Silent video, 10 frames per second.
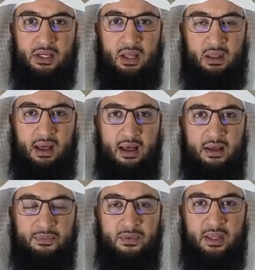
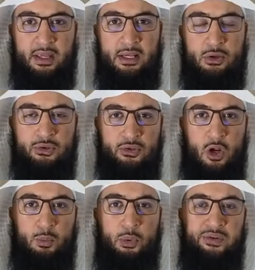qu'Allah est le
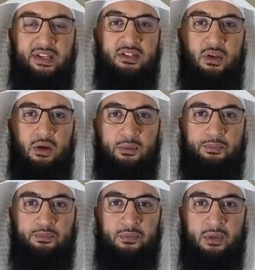seul possesseur